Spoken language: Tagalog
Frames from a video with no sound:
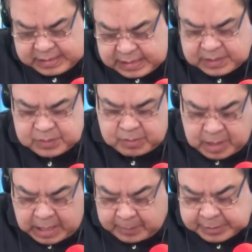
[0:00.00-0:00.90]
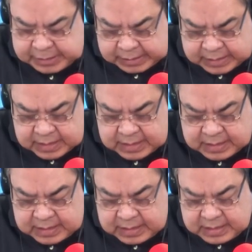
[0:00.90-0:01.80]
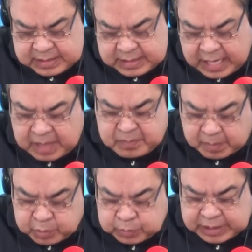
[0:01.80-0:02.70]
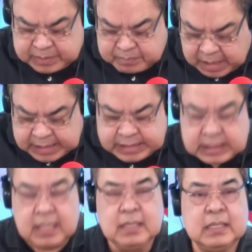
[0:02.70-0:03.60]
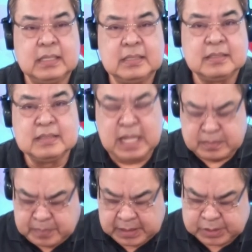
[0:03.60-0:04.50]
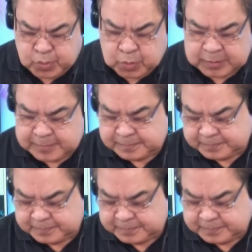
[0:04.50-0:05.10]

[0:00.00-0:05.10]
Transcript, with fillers: Giliw ng mga kapatid, ang mabuting balita ng Panginoon.